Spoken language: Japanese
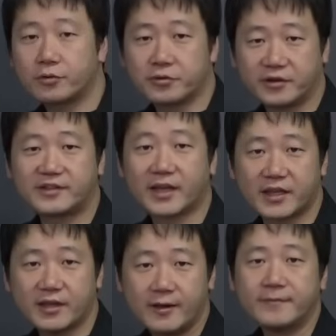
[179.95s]
京より
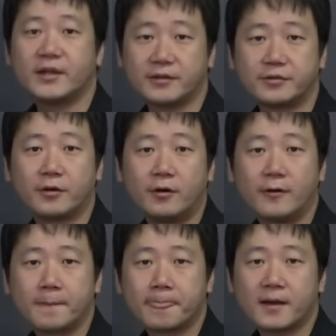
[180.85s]
先なんですよ。
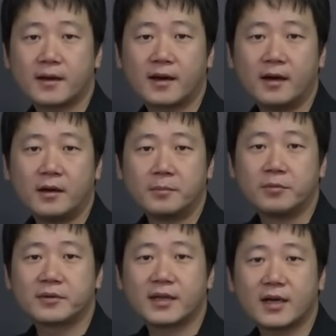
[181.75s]
だから
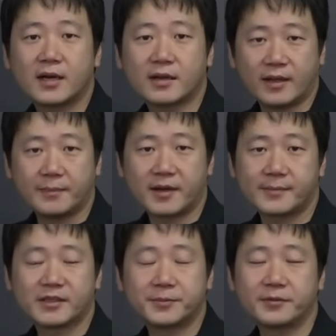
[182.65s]
問題なんかで、丸×
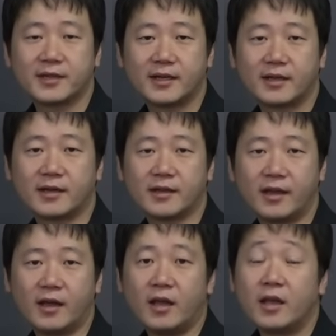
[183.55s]
問題なんか
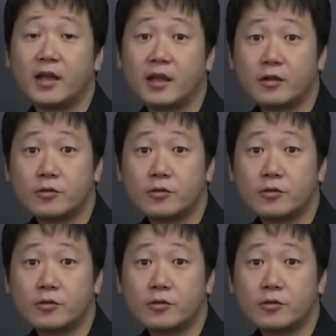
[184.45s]
で平